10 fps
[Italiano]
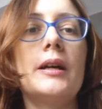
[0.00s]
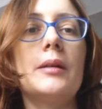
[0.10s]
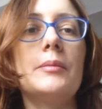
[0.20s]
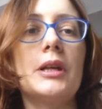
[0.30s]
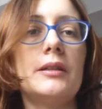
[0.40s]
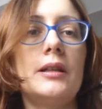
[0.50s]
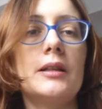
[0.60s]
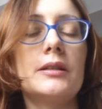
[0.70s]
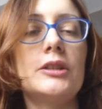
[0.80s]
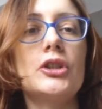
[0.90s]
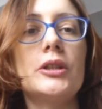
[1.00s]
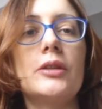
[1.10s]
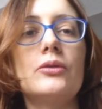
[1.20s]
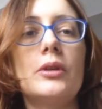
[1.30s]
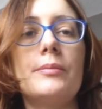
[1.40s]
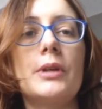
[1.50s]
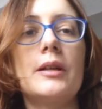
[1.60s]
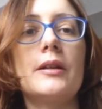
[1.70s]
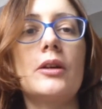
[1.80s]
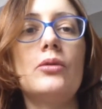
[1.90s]
la Camera dell'Artigianato che
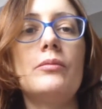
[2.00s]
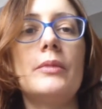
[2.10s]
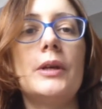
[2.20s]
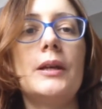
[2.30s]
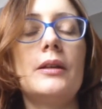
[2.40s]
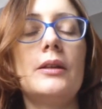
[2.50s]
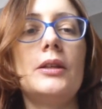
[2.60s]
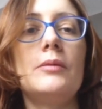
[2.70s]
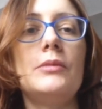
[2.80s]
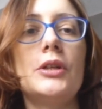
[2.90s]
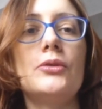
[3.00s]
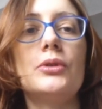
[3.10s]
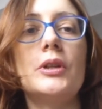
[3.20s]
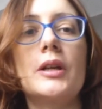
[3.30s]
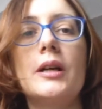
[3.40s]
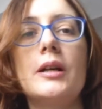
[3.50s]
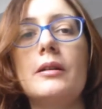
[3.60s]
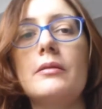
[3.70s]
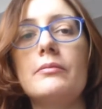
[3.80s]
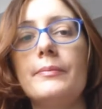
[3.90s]
parlerà con me e mi
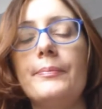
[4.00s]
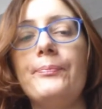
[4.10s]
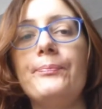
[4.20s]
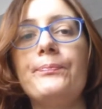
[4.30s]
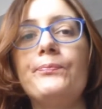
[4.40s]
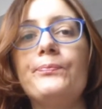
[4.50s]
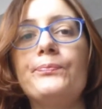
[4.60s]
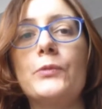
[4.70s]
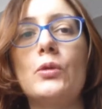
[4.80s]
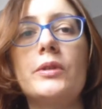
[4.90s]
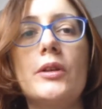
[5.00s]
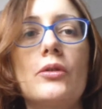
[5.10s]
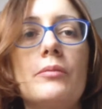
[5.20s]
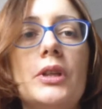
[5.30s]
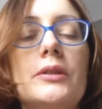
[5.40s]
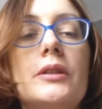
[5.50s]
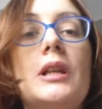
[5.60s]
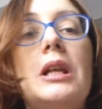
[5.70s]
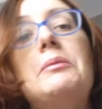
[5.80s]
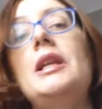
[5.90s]
aiuterà mh, mm, ulteriormente.
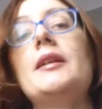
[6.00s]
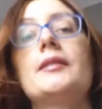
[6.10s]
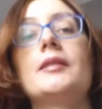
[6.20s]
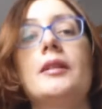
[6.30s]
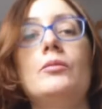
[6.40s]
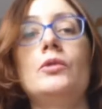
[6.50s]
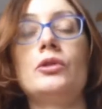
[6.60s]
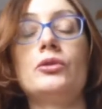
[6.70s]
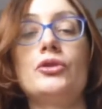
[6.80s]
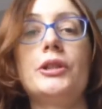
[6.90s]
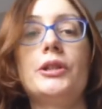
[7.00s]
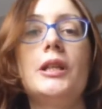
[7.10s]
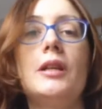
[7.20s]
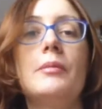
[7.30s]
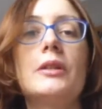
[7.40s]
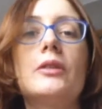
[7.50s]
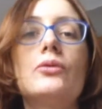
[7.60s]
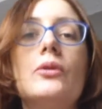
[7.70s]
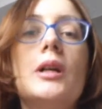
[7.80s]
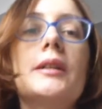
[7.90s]
Nella mail è stata anche molto gentile, mi ha
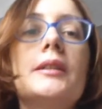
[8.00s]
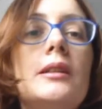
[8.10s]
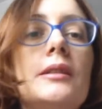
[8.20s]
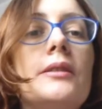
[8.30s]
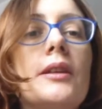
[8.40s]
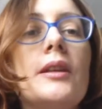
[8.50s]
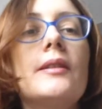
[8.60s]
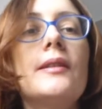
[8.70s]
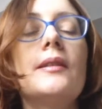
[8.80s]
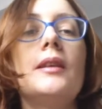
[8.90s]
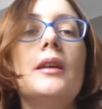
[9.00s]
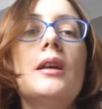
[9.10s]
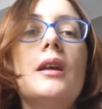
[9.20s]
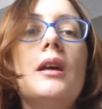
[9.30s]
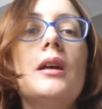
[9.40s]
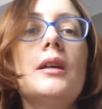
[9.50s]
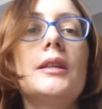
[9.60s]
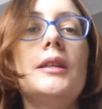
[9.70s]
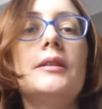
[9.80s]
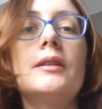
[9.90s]
dato anche degli indirizzi
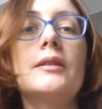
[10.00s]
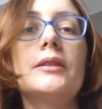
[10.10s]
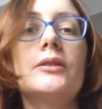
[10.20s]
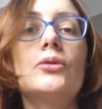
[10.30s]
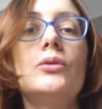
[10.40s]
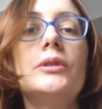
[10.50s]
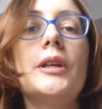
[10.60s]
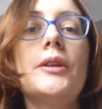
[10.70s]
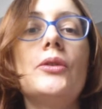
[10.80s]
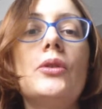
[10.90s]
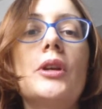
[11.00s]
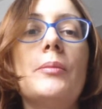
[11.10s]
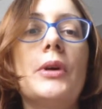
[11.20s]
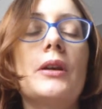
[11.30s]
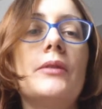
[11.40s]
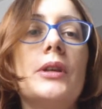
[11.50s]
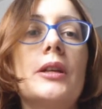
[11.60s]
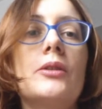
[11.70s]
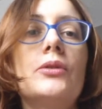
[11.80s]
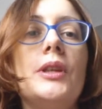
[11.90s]
internet ulteriori per
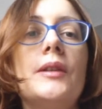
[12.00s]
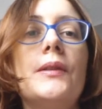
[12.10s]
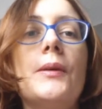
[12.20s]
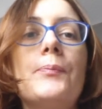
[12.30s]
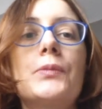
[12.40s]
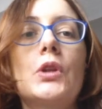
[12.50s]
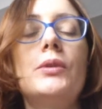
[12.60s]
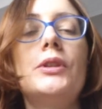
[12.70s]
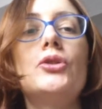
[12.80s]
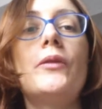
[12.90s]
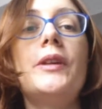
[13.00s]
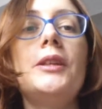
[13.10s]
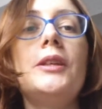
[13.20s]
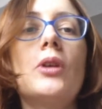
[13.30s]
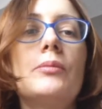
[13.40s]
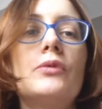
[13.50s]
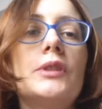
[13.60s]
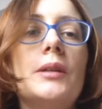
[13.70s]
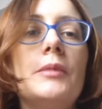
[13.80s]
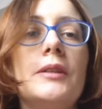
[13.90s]
avere notizie. Quindi giovedì ho
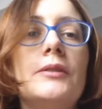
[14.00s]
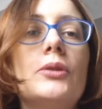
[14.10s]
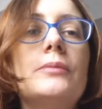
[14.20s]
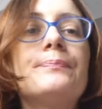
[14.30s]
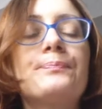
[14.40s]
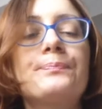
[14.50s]
l'appuntamento